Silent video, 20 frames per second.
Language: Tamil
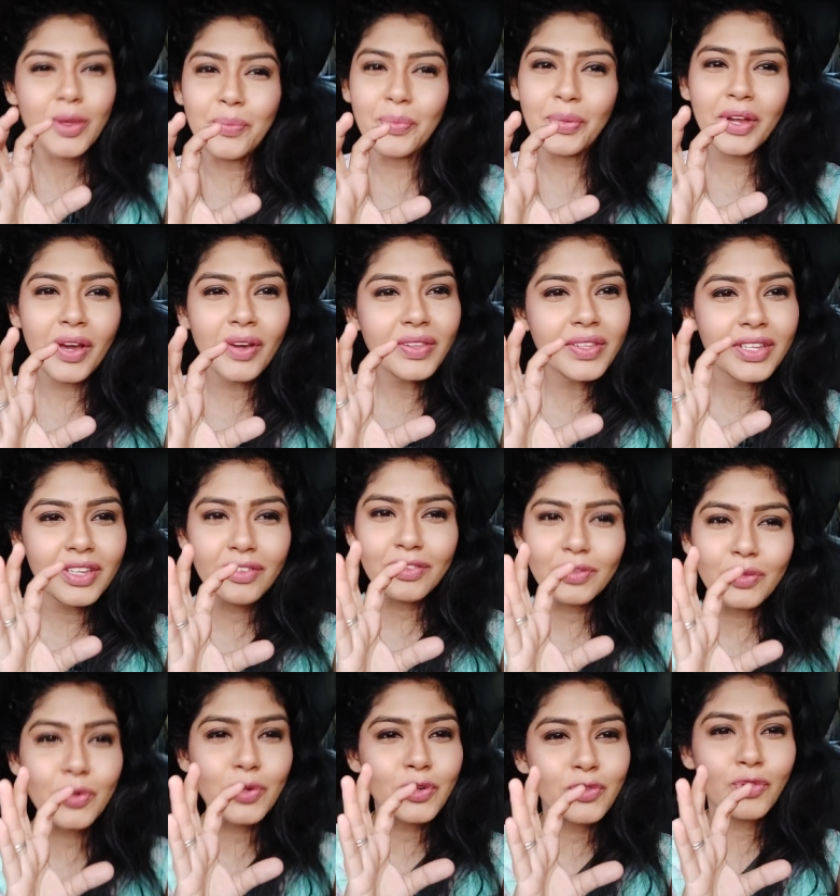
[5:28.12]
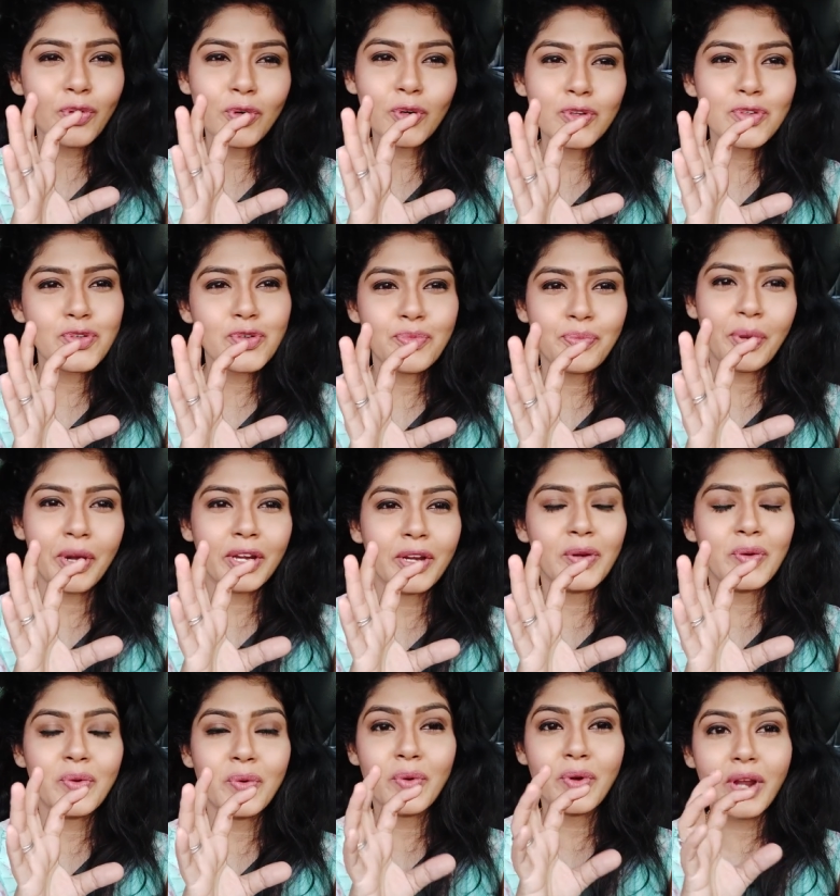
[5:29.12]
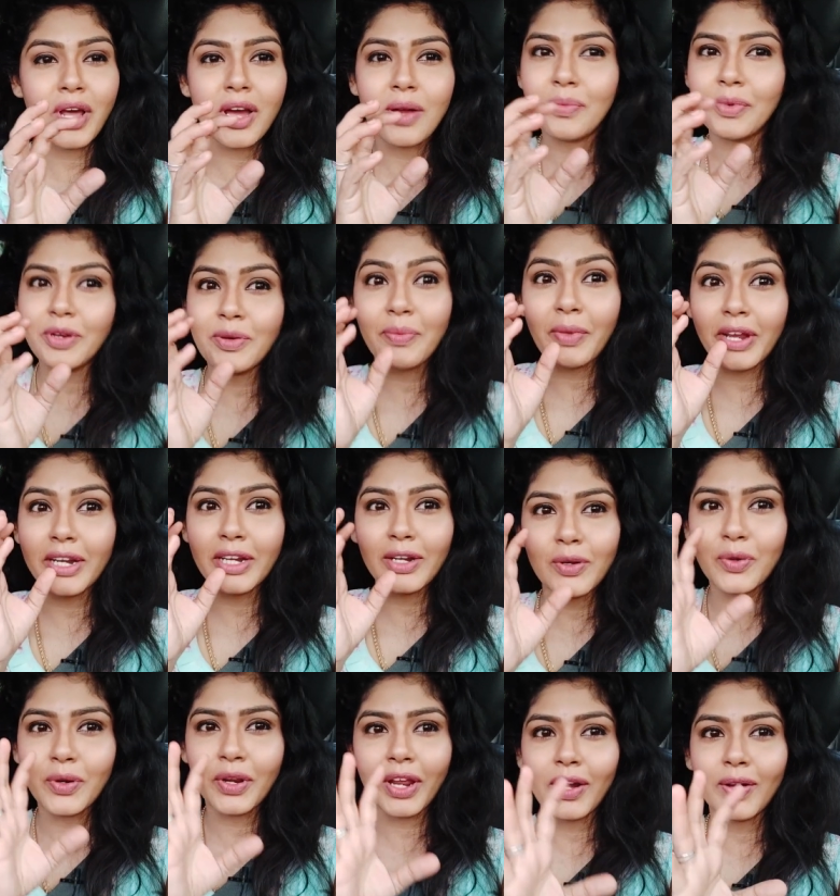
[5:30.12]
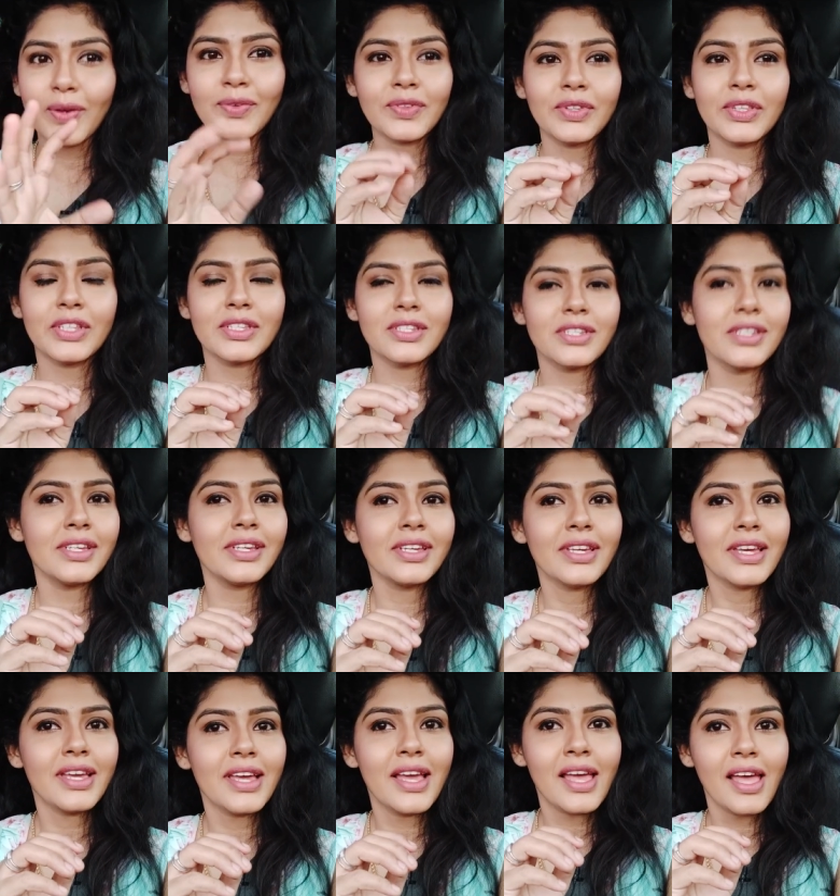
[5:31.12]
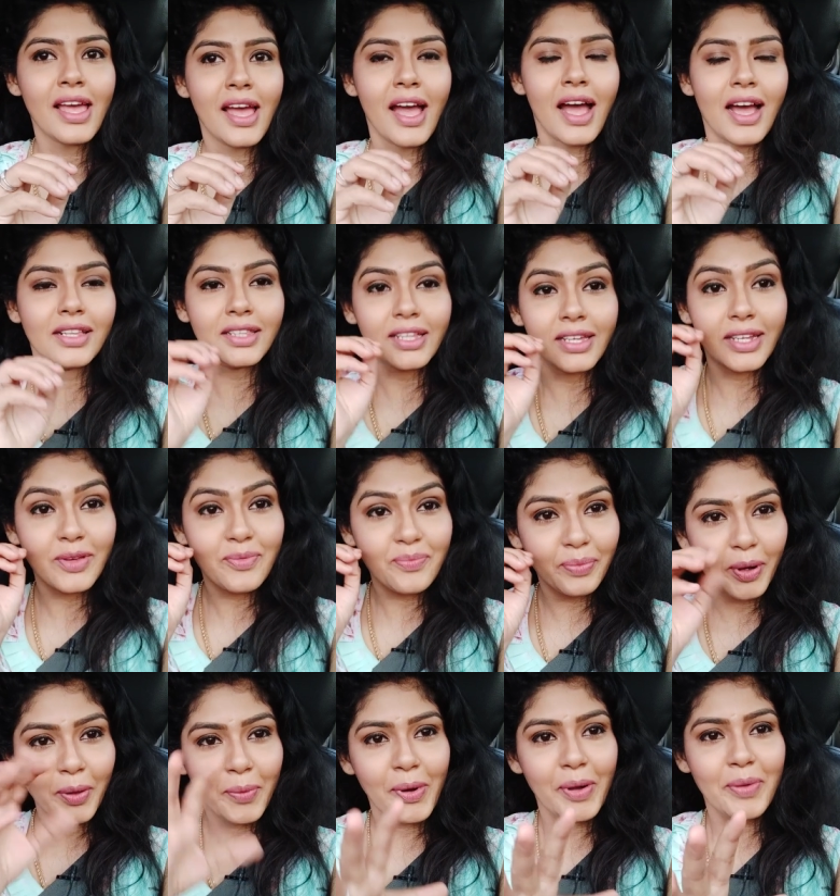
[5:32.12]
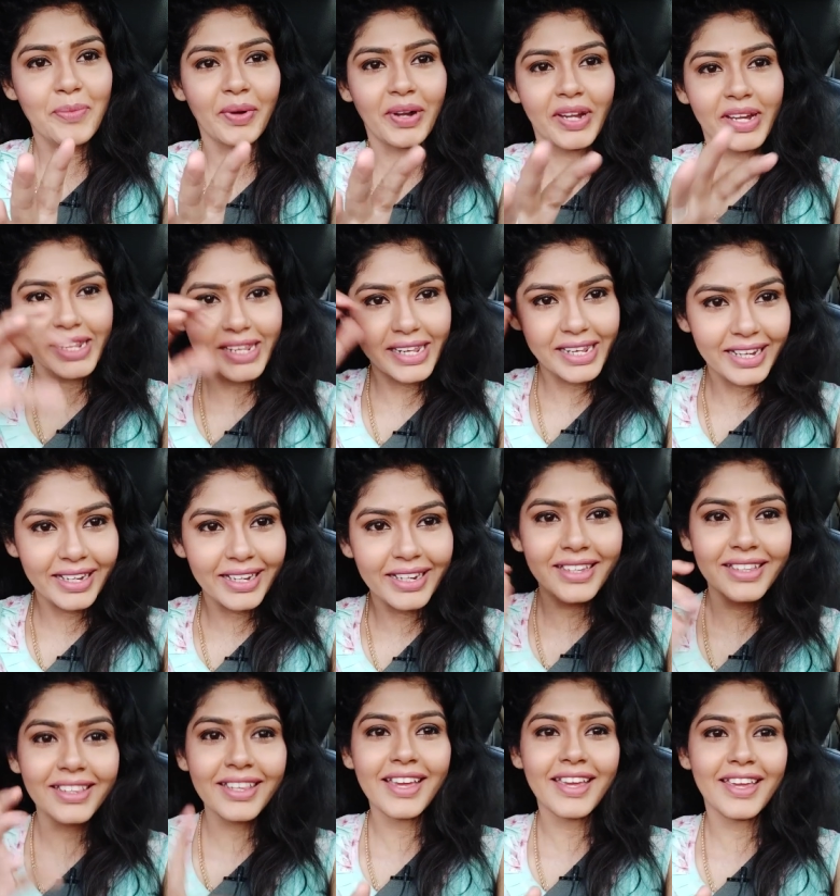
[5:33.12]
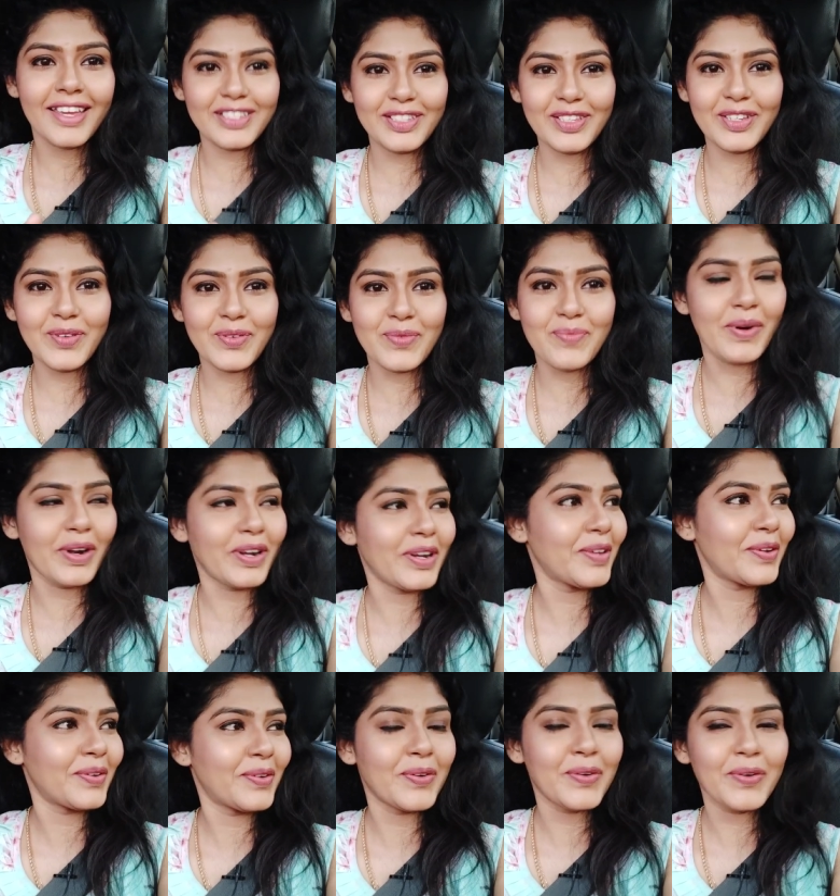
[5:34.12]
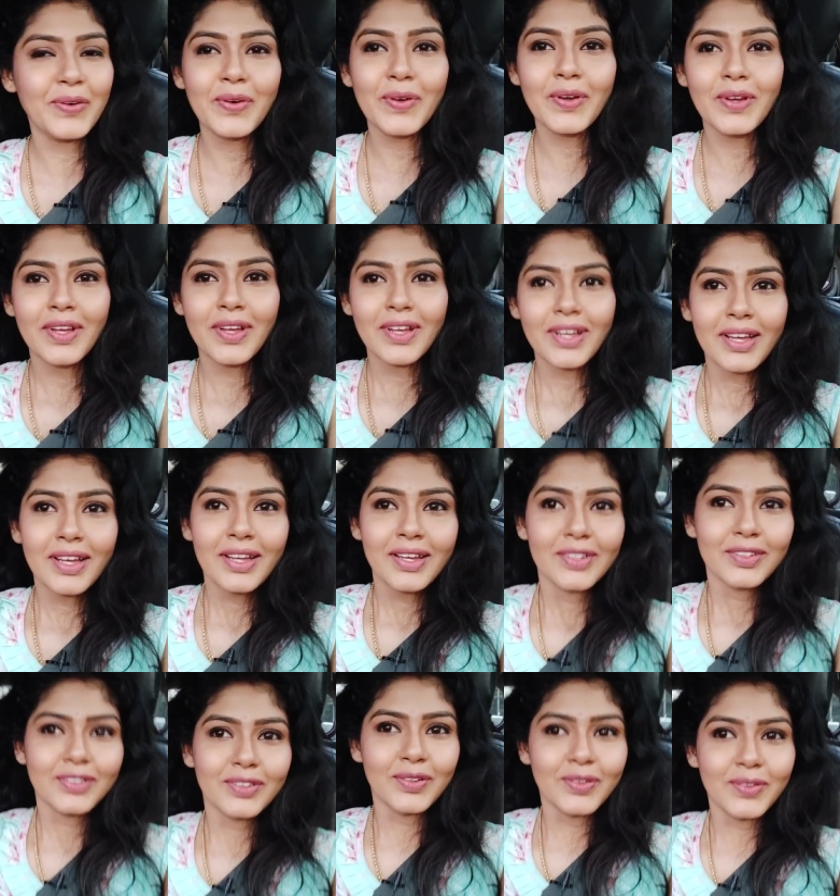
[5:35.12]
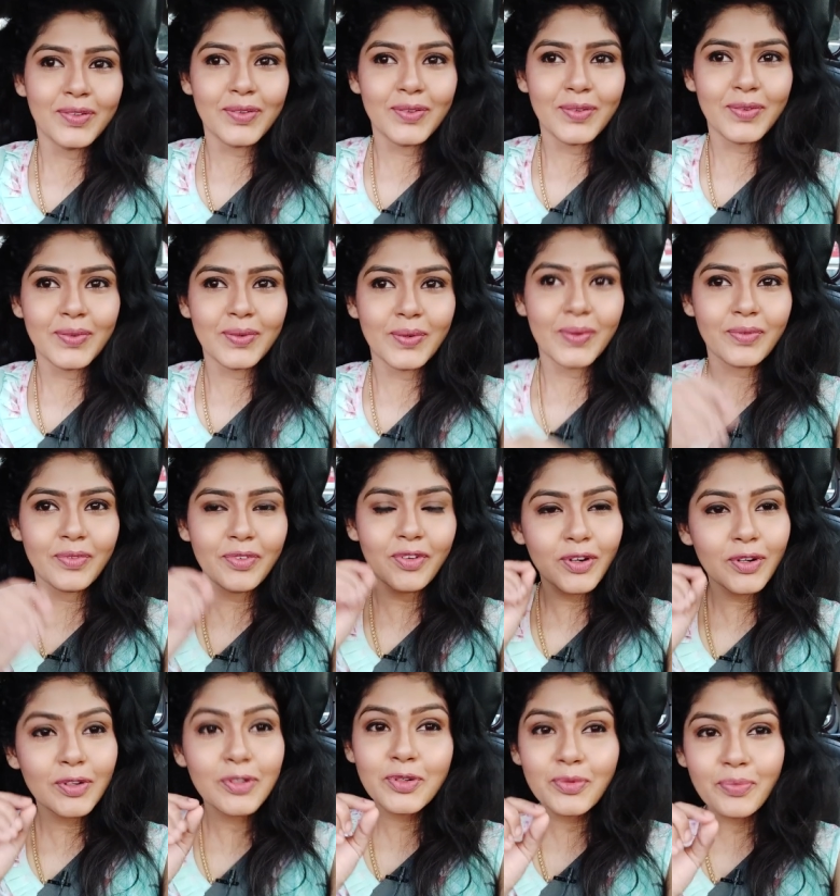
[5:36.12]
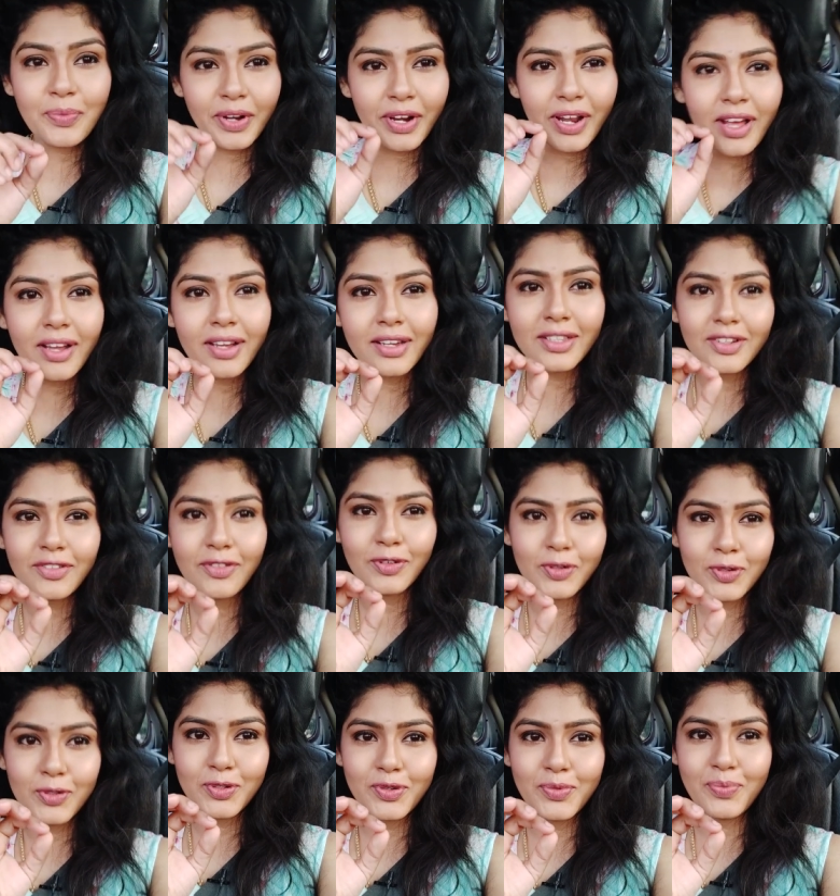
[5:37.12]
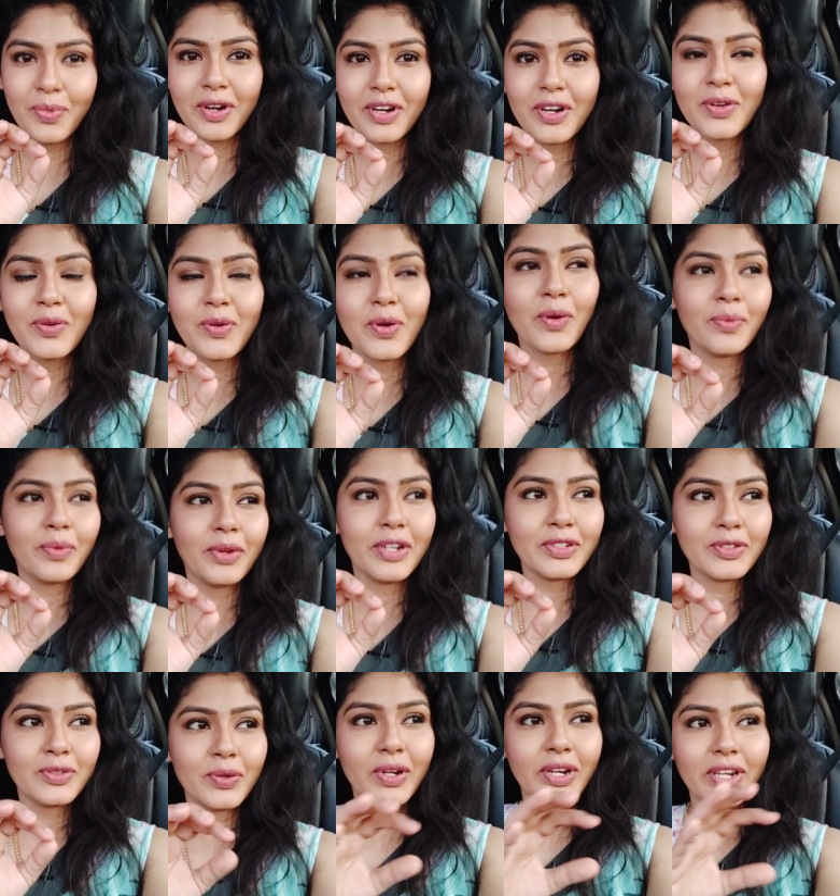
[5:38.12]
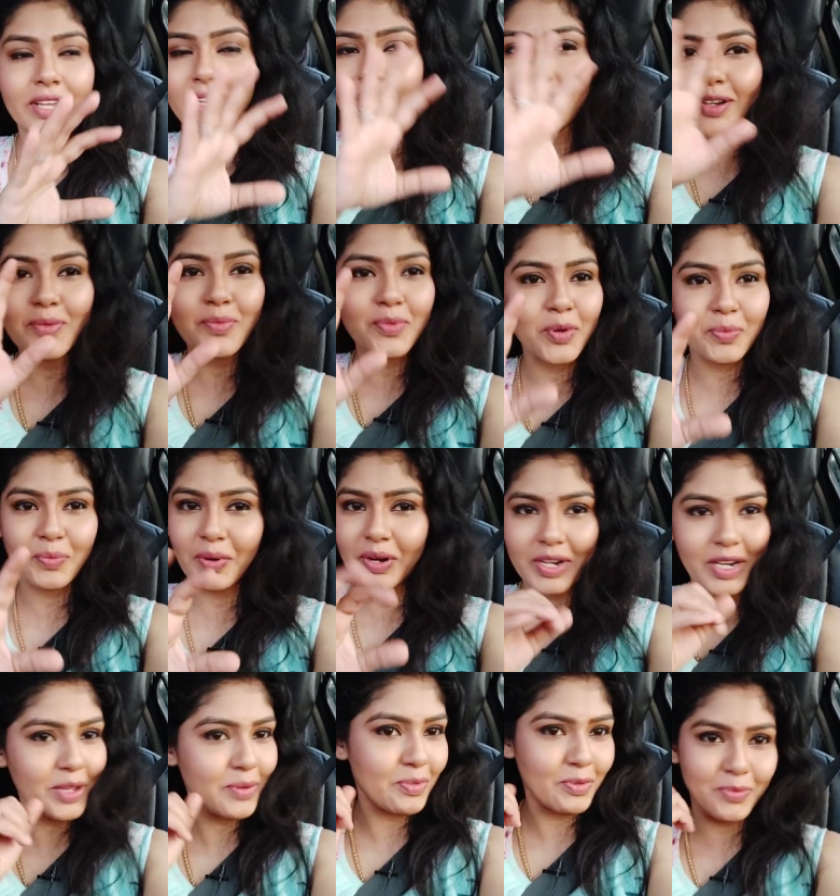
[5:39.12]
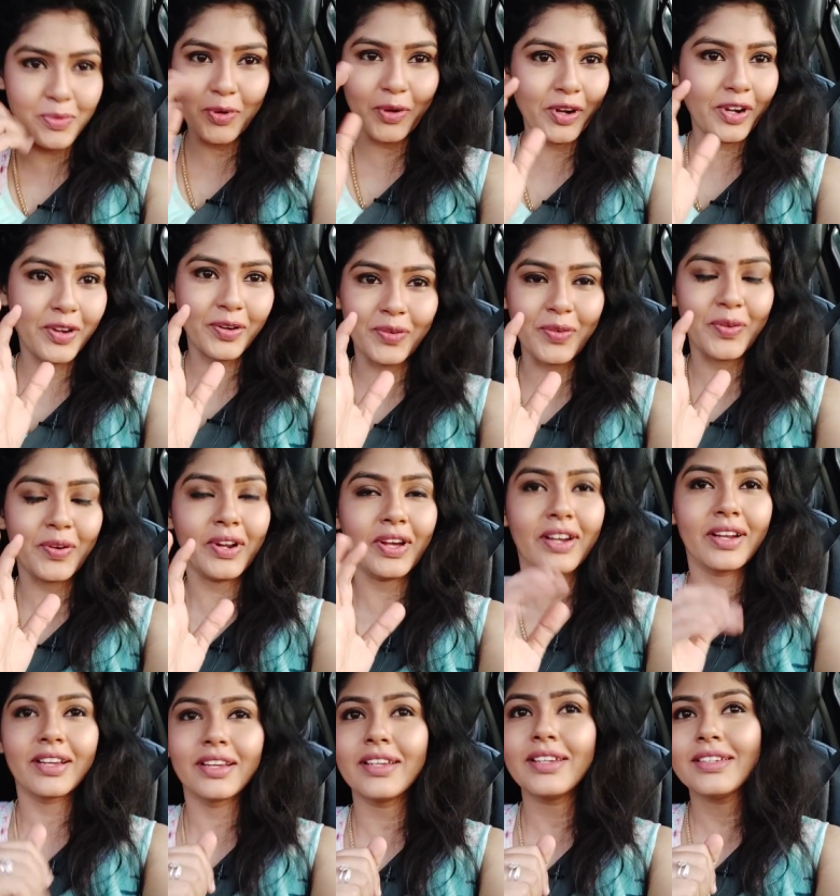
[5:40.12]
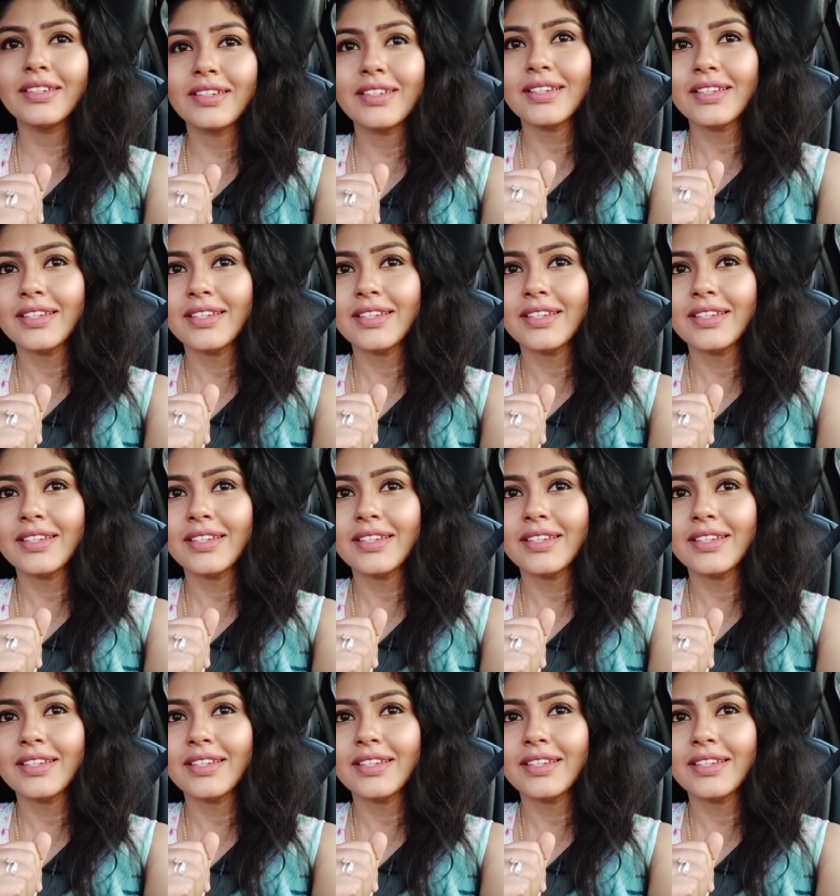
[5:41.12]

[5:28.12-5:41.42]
எப்படியாவது இங்கே வந்து ஒரு ஃபோட்டோ ஷூட் பண்ணிடணுண்டா அப்படின்னு மைண்டில் ஒரு எண்ணம் வந்துச்சு அதை இம்ப்ளிமெண்ட் பண்ணி இன்றைக்கி தான் எக்ஸிக்யூட் பண்ணியிருக்கோம் ஸோ ஃபோட்டோ ஷூட் பண்ணால் அங்கே தான் ஃபோட்டோ ஷூட் பண்ணணும் அப்படின்னு சொல்லி அங்கே புக் பண்ணி இப்போ போயிட்டுருக்கோம் நாங்கள்